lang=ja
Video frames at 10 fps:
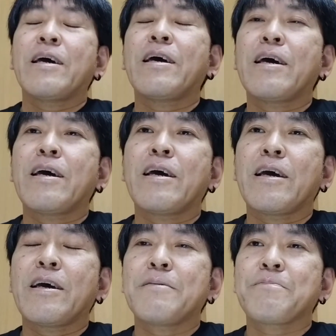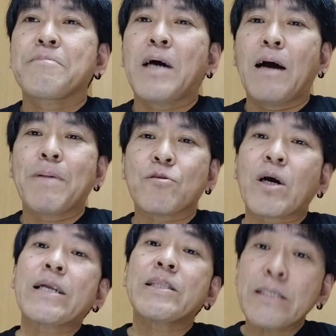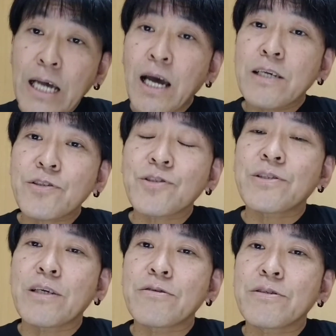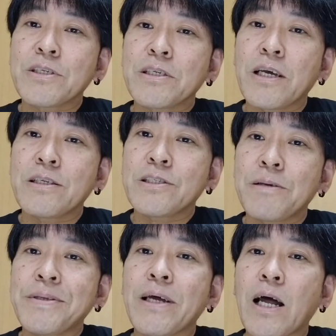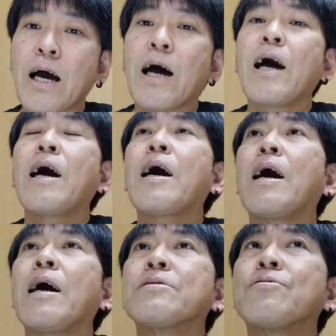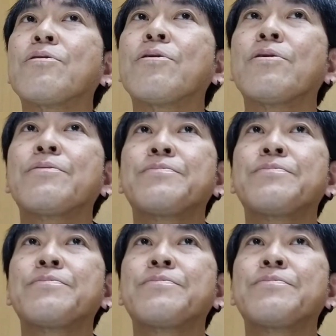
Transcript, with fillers: えー、まあ、アパート借りてさ、住んでる人間にしてみたら、あの、